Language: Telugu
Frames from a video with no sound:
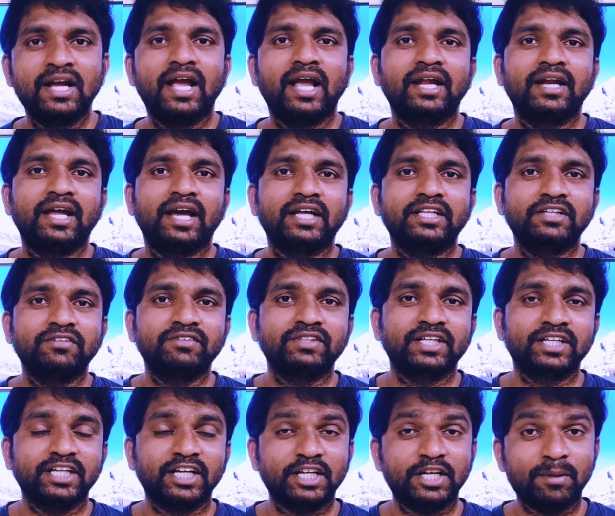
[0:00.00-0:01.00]
అండ్
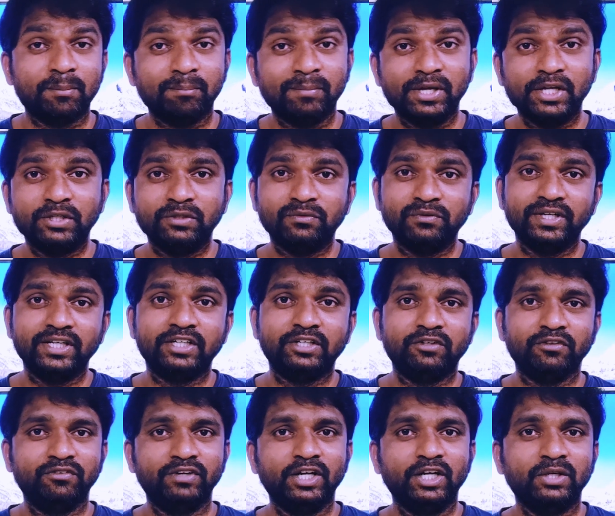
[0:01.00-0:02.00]
అదేవిధంగా ఎంఐ యుఐ
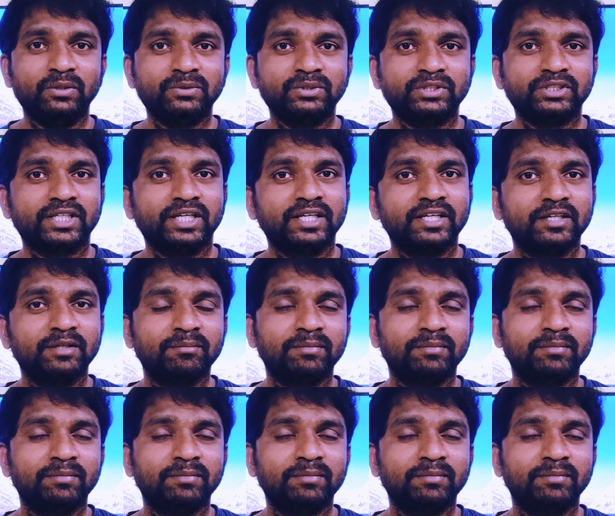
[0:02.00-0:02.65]
ట్వెల్వ్ ట్వెల్వ్లో వచ్చేసరికి